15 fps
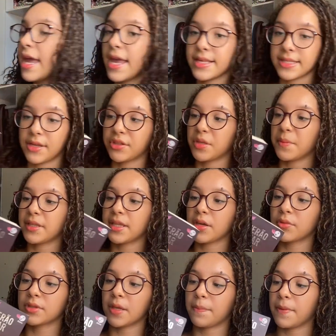Esse aqui eu também
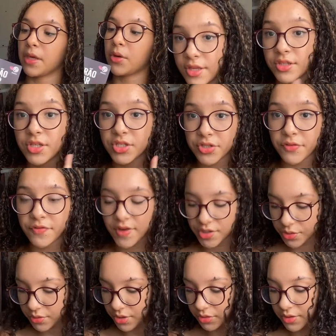tenho há um tempinho. E de
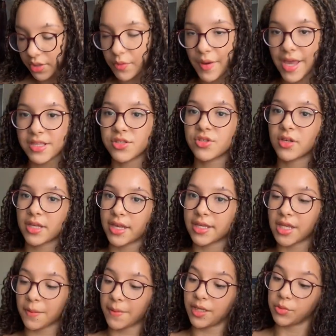físicos eu tenho esse, só que aqui
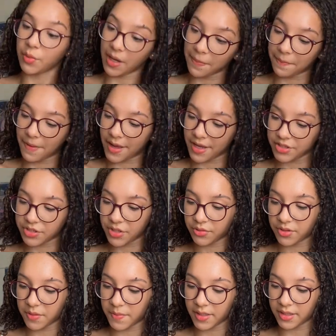também no iPad
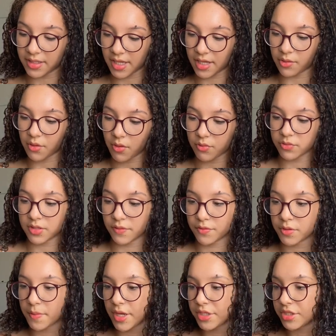eu também tenho alguns
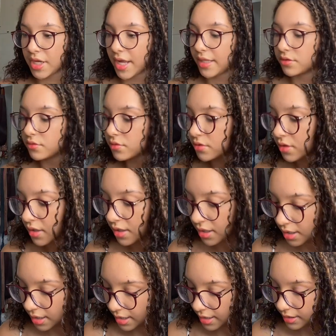livros baixados
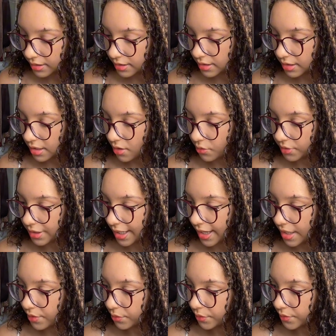que eu
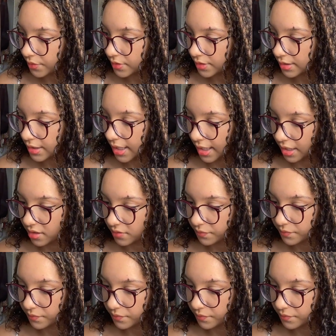quero ler.